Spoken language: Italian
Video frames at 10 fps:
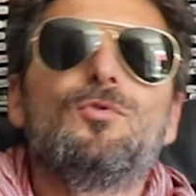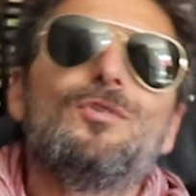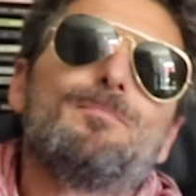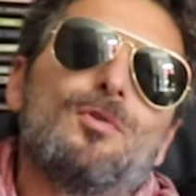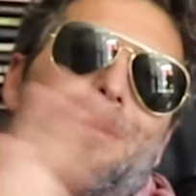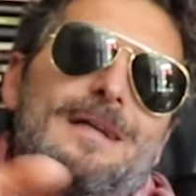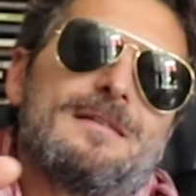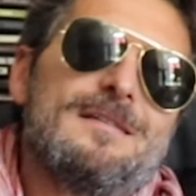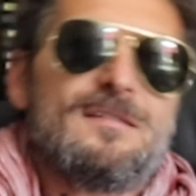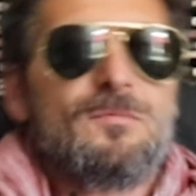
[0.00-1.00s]
più
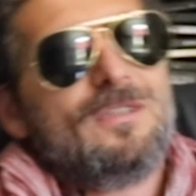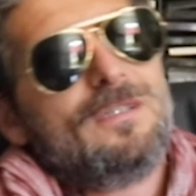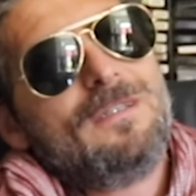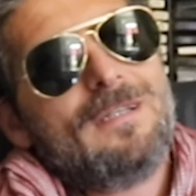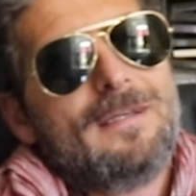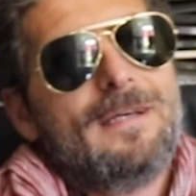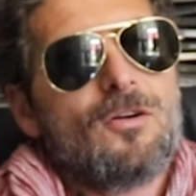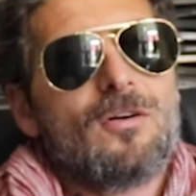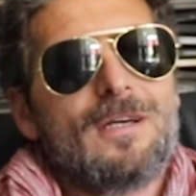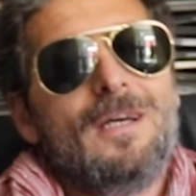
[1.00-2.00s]
importantissimi di Italia
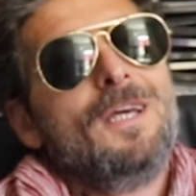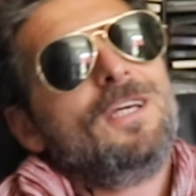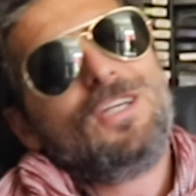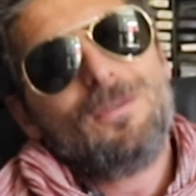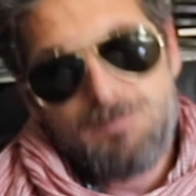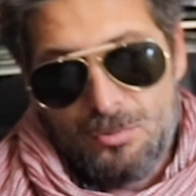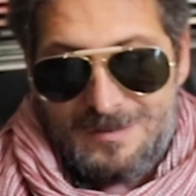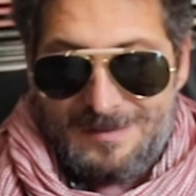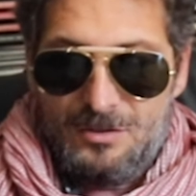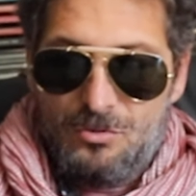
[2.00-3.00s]
Rock, i
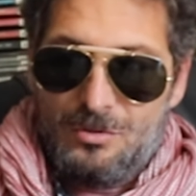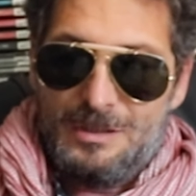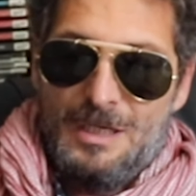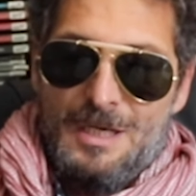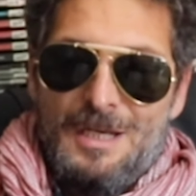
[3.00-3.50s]
Buzziconi.